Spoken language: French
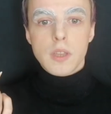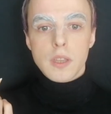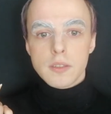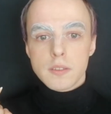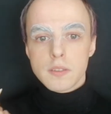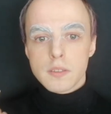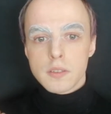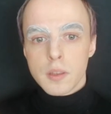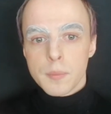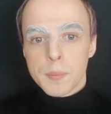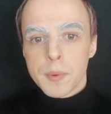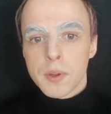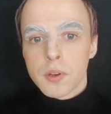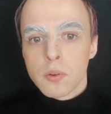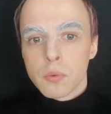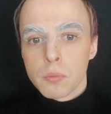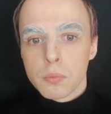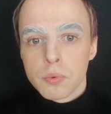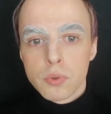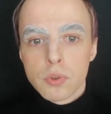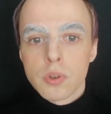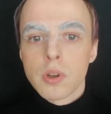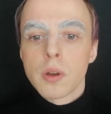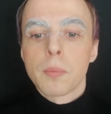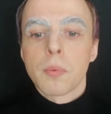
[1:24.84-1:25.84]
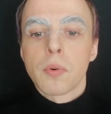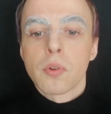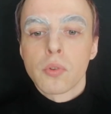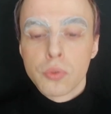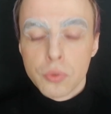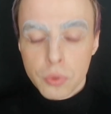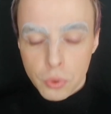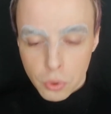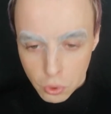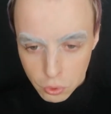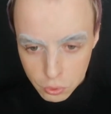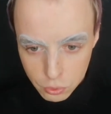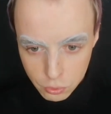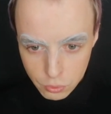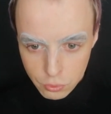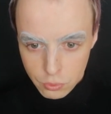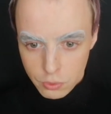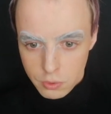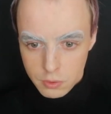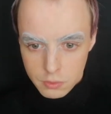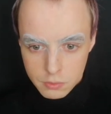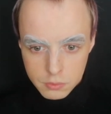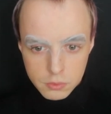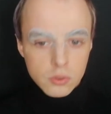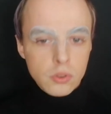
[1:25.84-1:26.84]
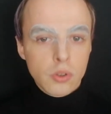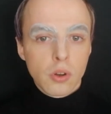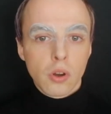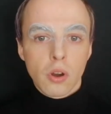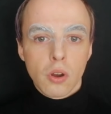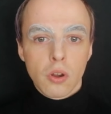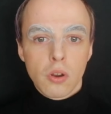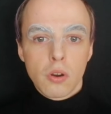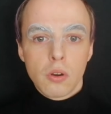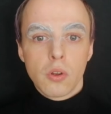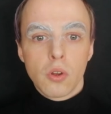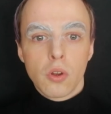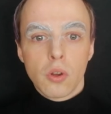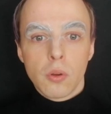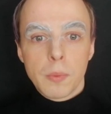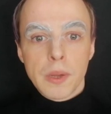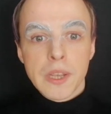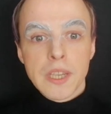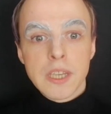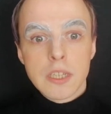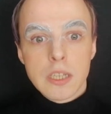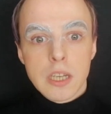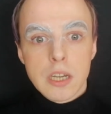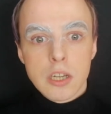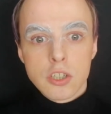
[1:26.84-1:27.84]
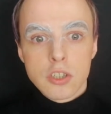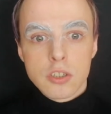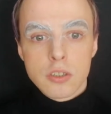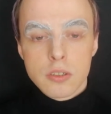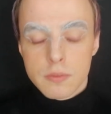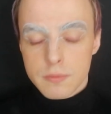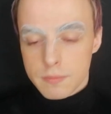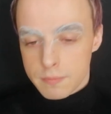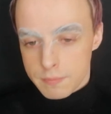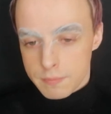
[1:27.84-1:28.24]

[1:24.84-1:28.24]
N'hésitez pas non plus à prendre du recul sur euh, le maquillage.